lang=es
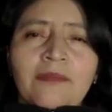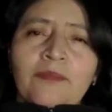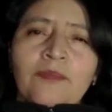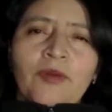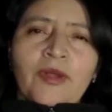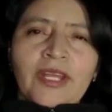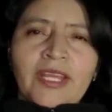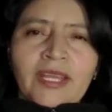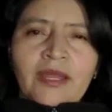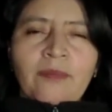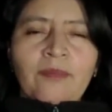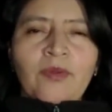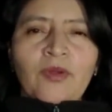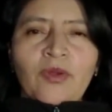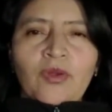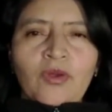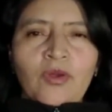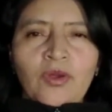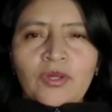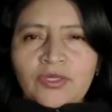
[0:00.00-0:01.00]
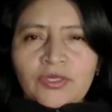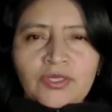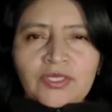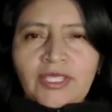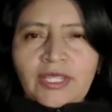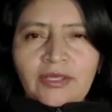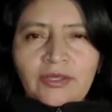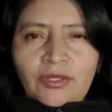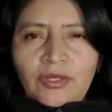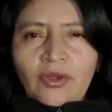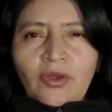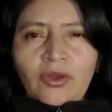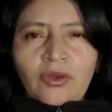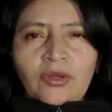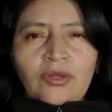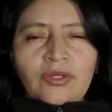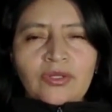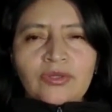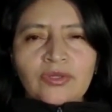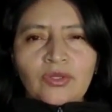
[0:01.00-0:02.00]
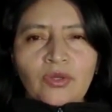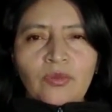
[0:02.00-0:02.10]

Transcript: por ejemplo, con osos de anteojos,